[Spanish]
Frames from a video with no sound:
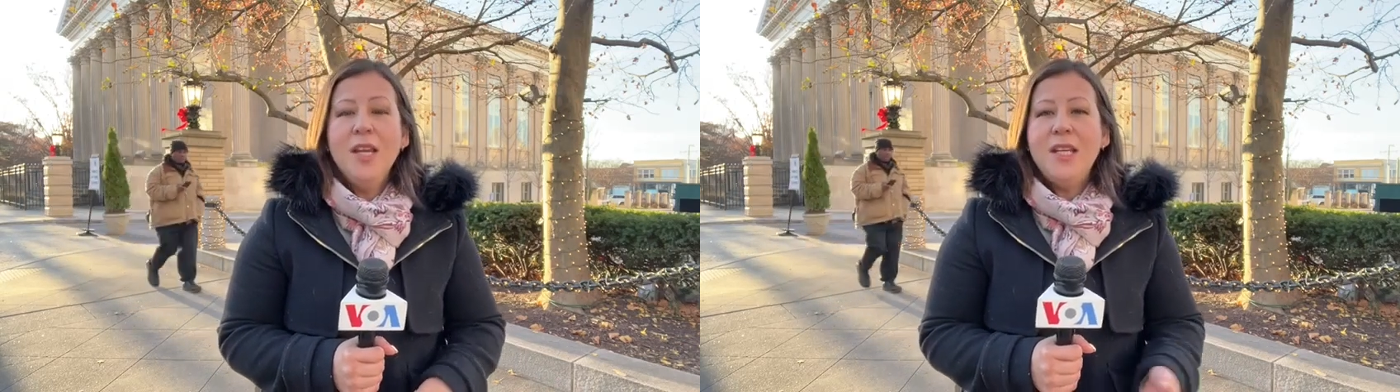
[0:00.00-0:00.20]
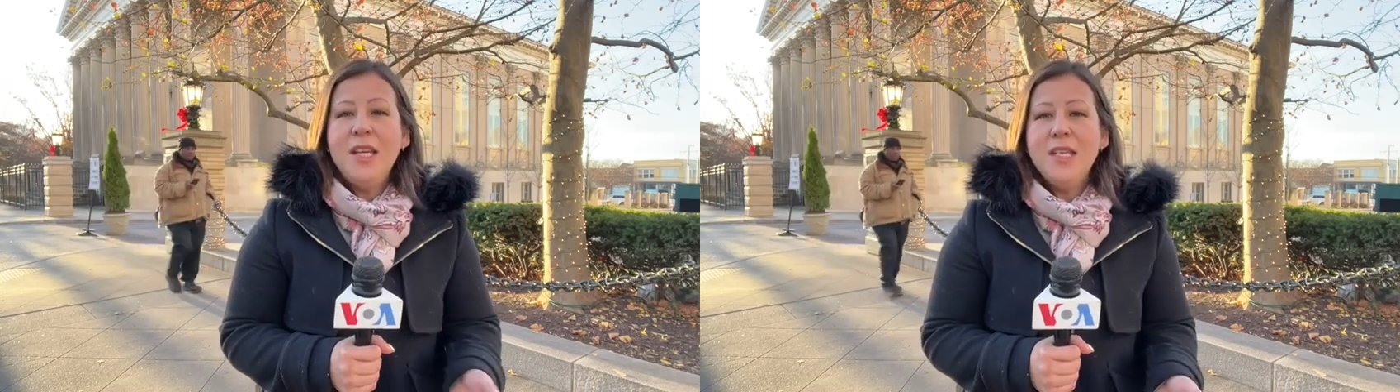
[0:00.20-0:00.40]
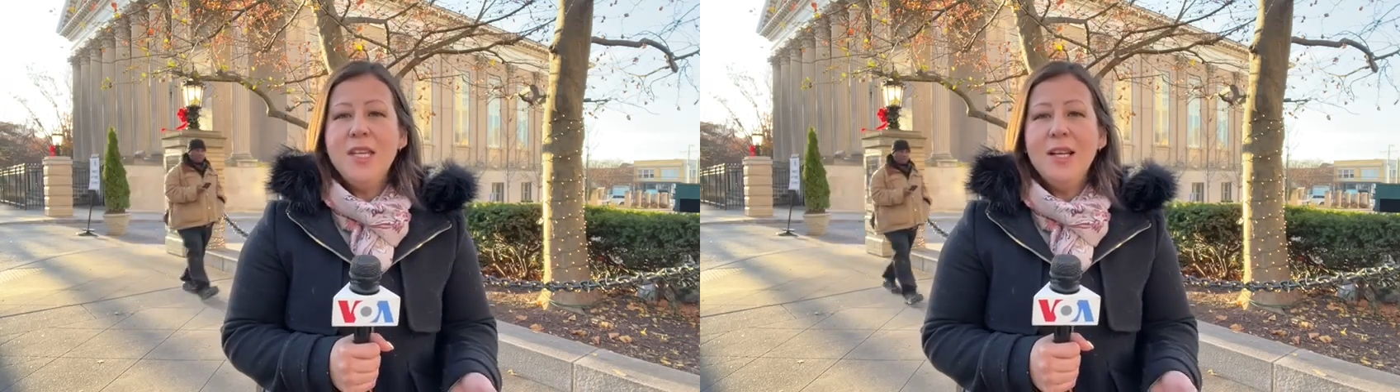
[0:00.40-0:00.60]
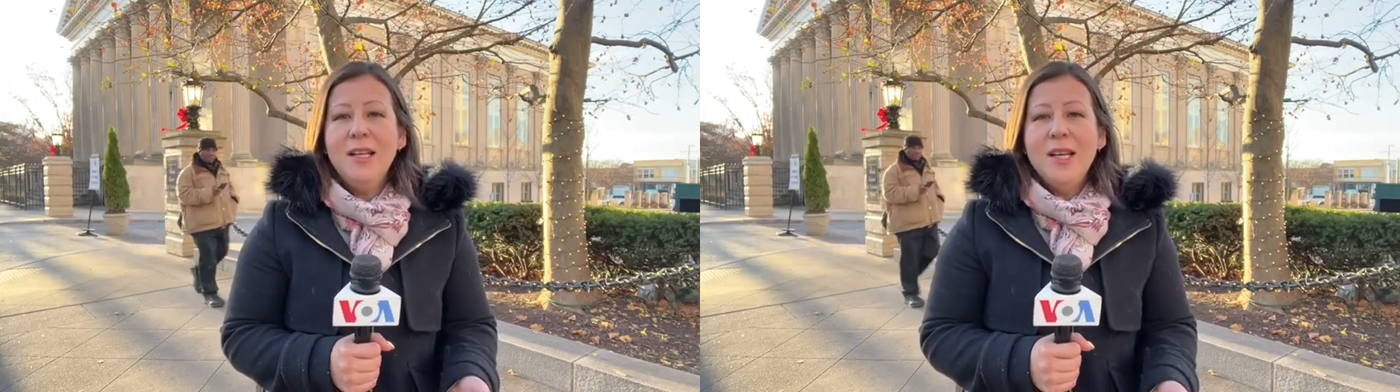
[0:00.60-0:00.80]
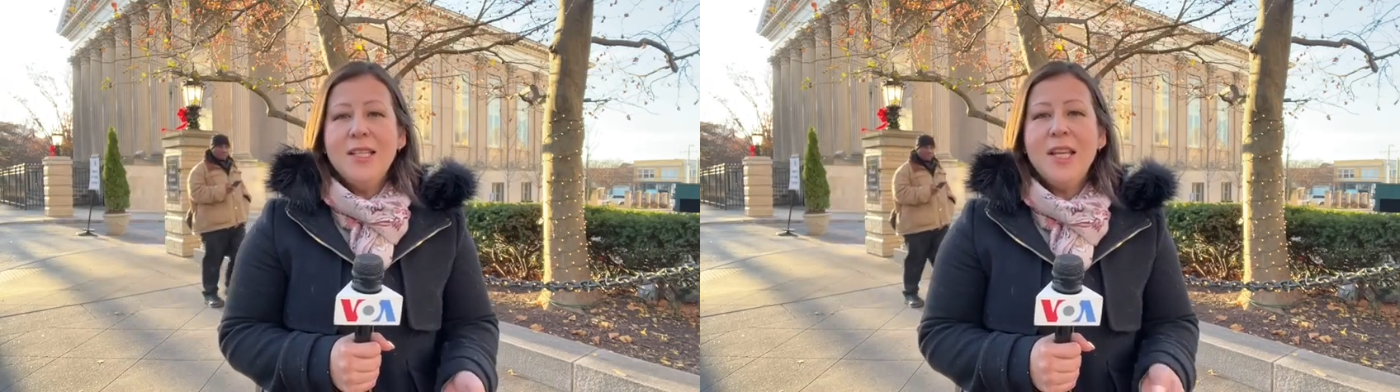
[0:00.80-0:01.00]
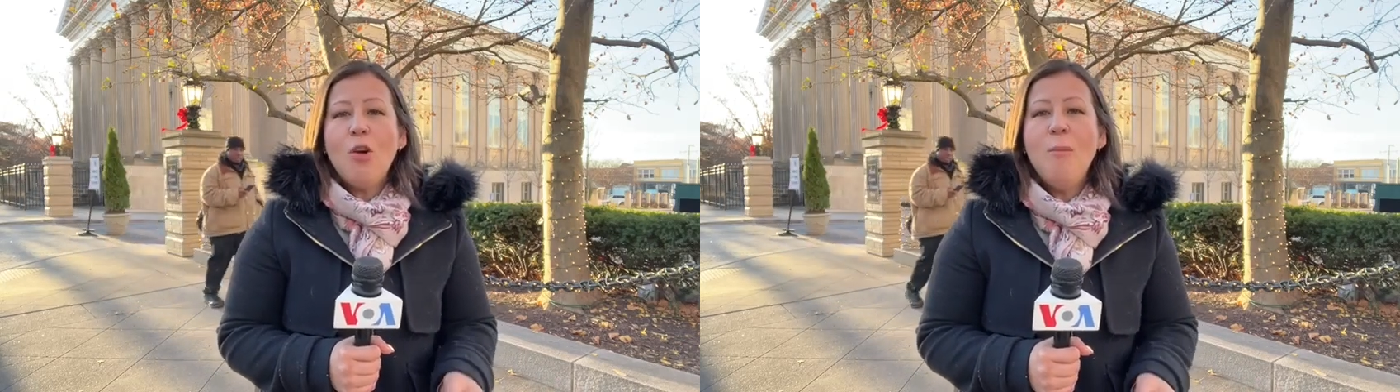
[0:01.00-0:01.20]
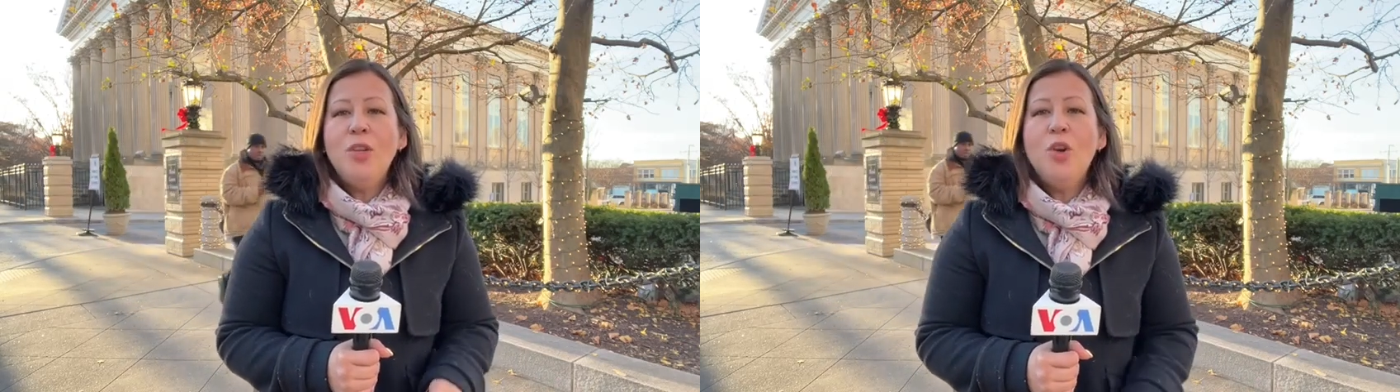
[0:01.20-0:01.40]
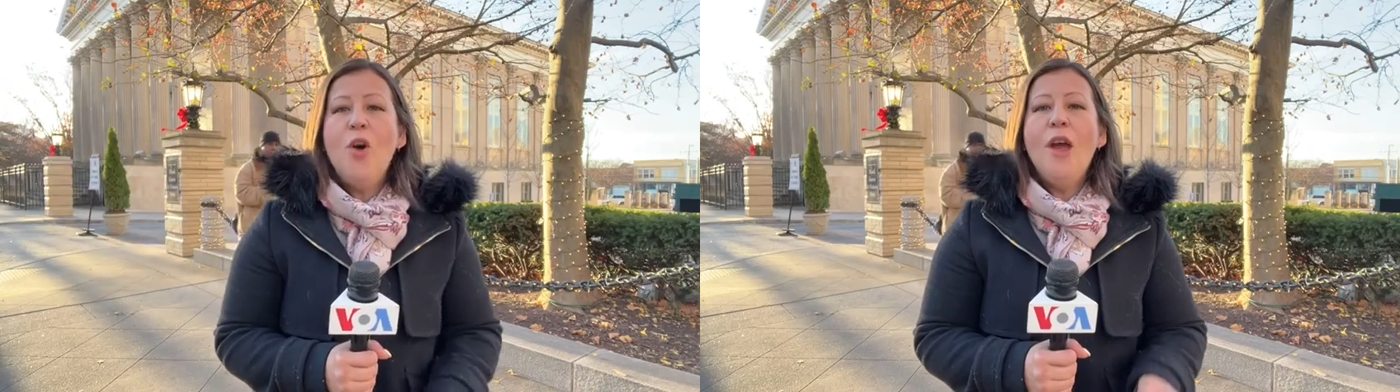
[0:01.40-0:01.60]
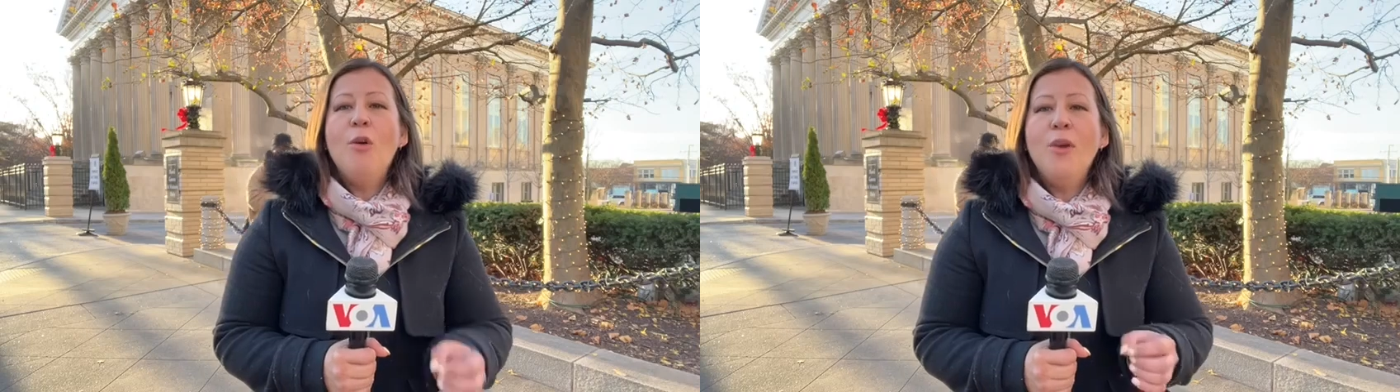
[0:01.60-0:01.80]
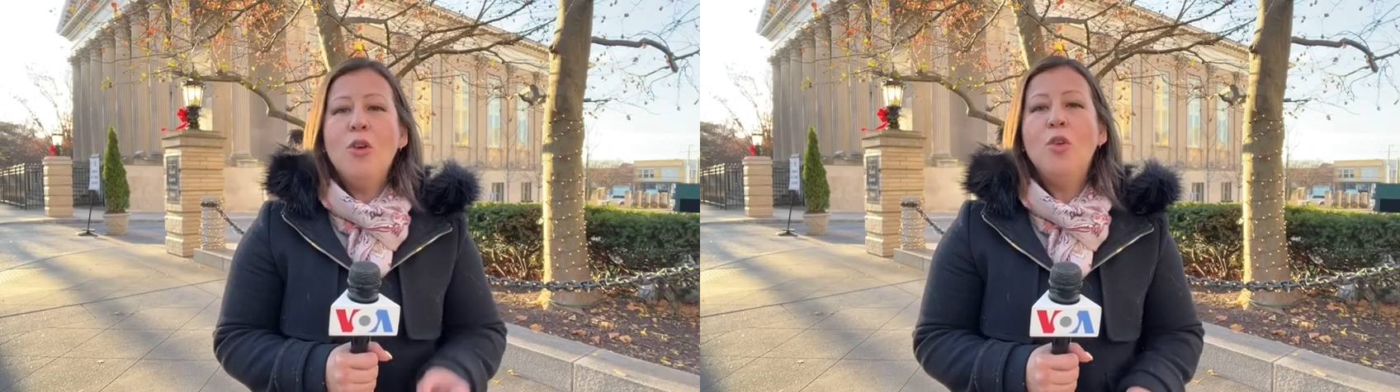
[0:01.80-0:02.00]
Kissinger se convirtió en
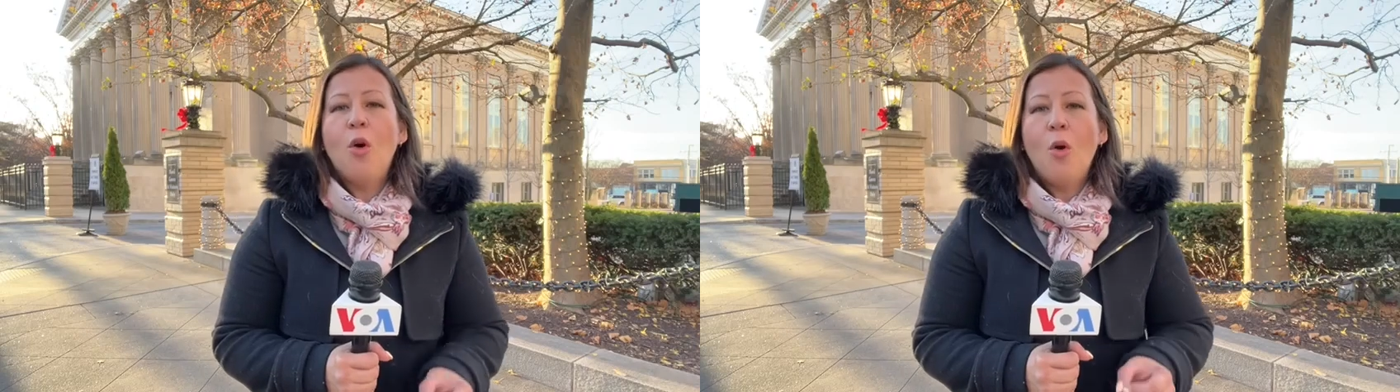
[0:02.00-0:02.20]
un ícono